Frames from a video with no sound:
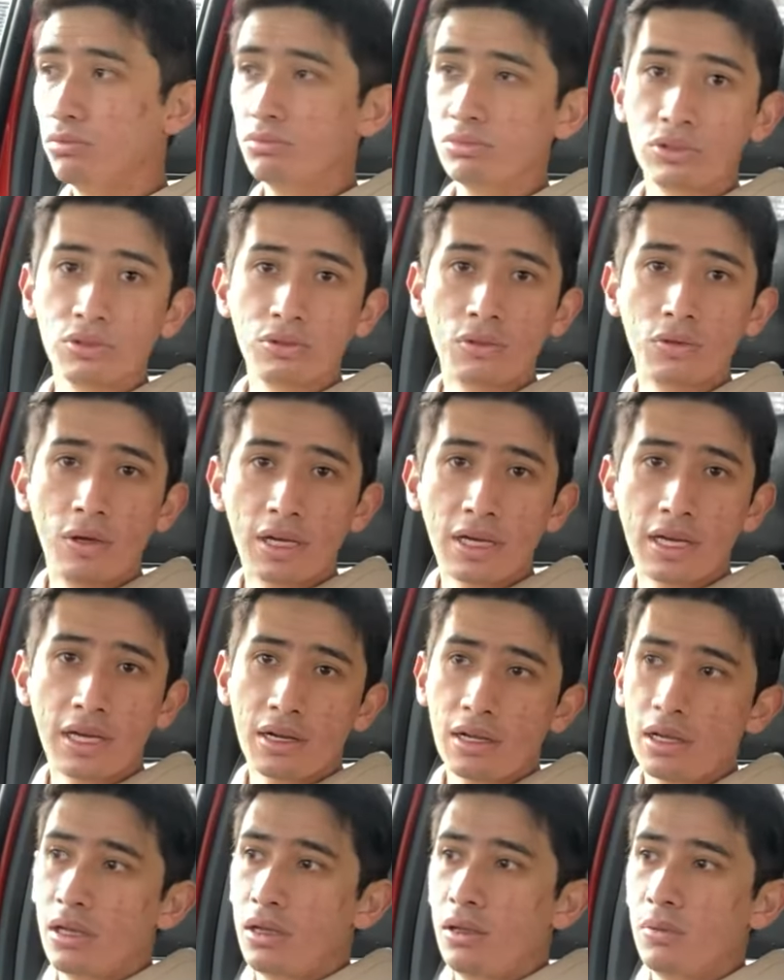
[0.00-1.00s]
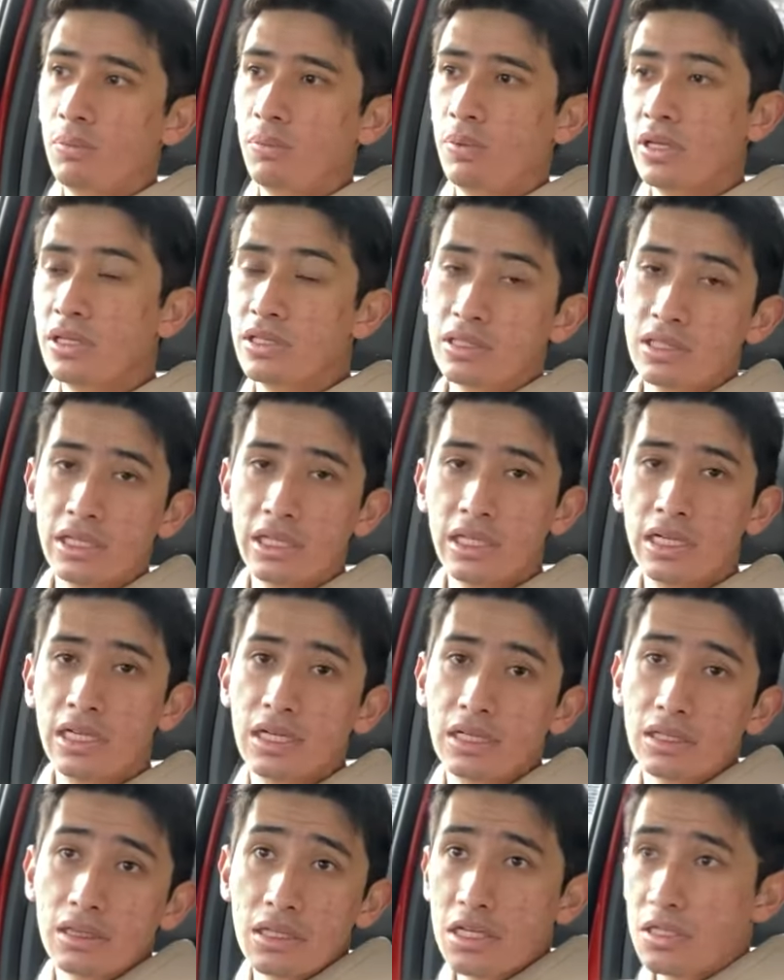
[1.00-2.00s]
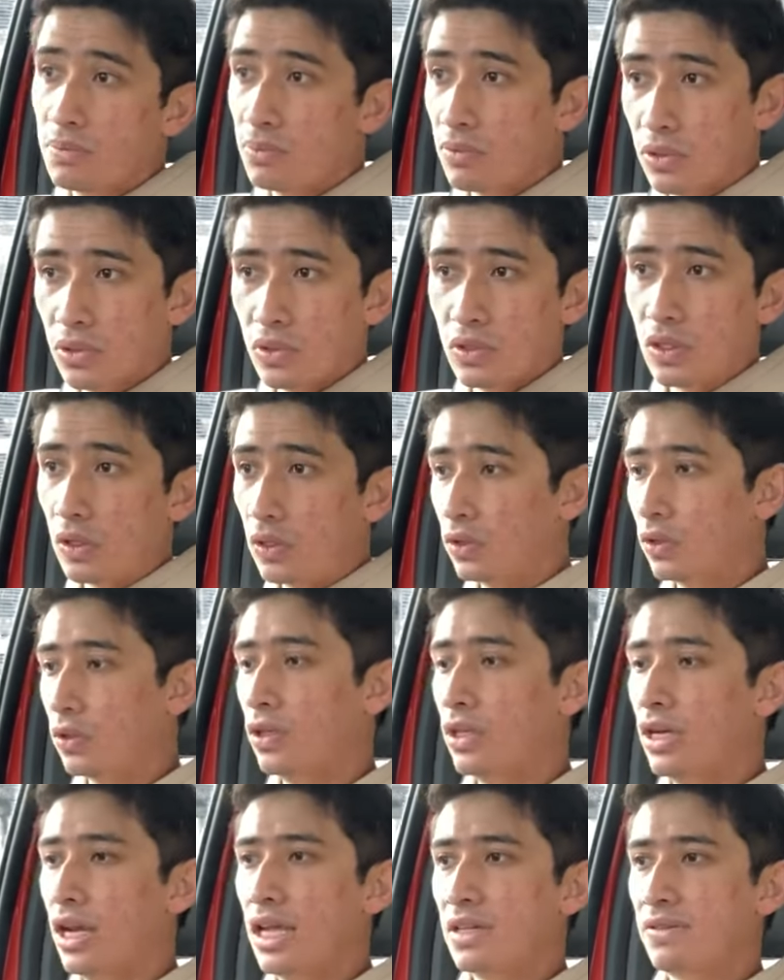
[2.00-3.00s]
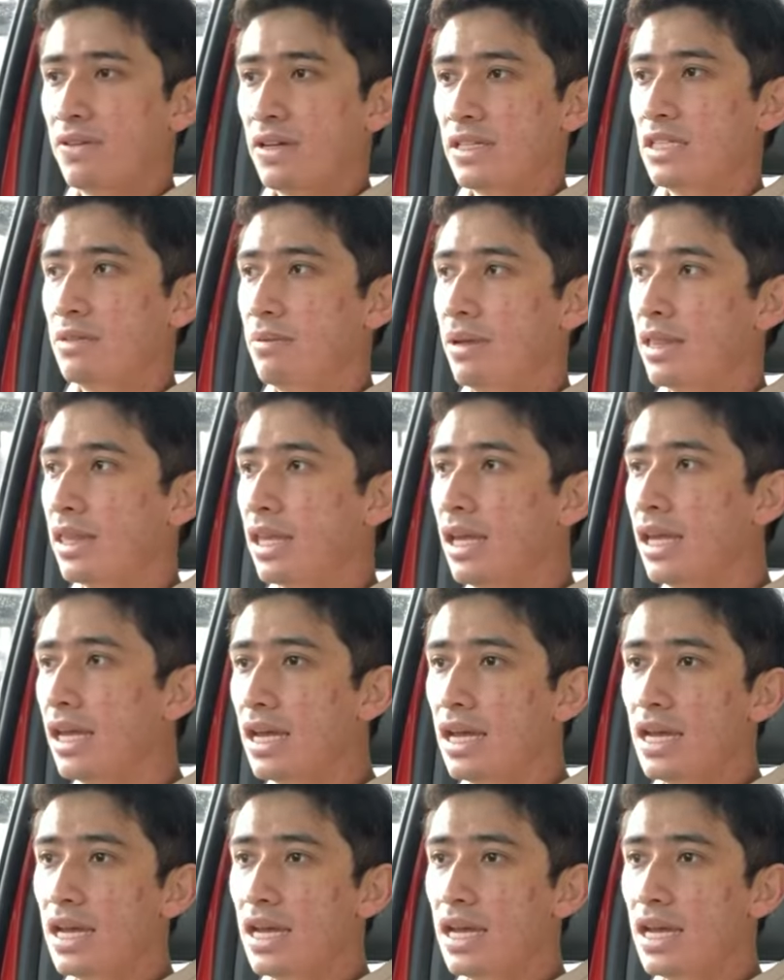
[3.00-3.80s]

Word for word: si no va cargado pueden ser 3.5 toneladas fácilmente